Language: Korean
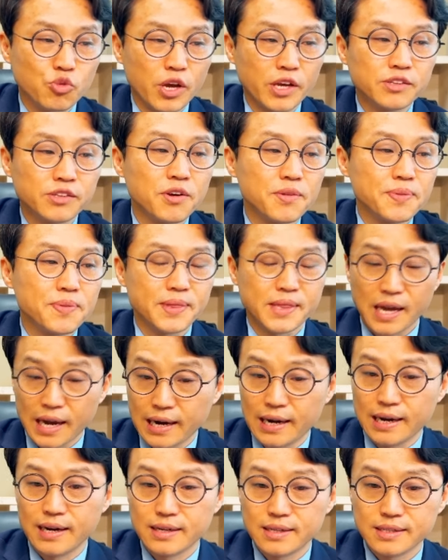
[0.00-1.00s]
되던
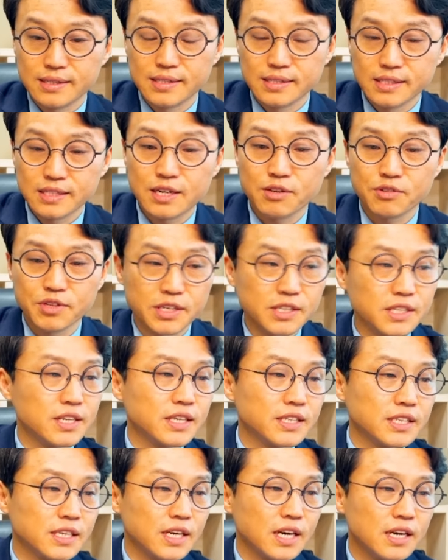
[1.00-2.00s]
날이라고 얘기를
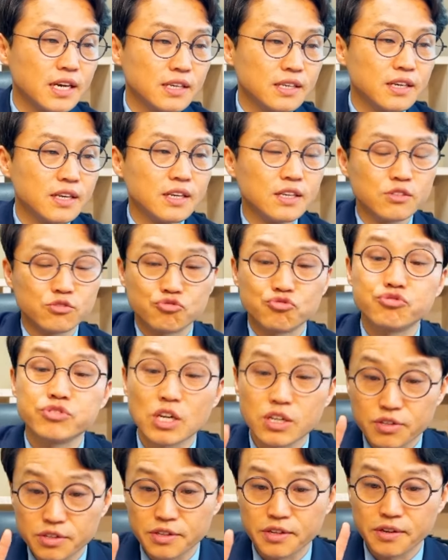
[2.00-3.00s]
하니까 두
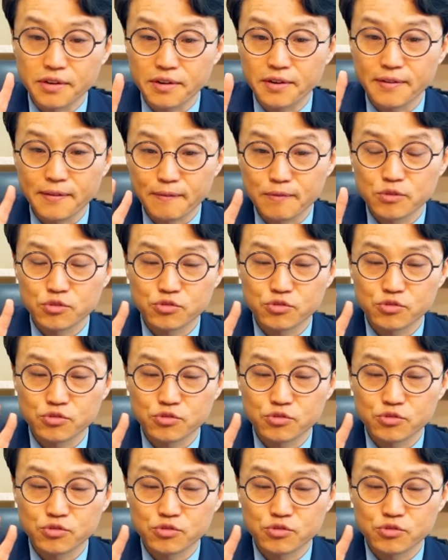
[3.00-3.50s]
달 걸린 거예요.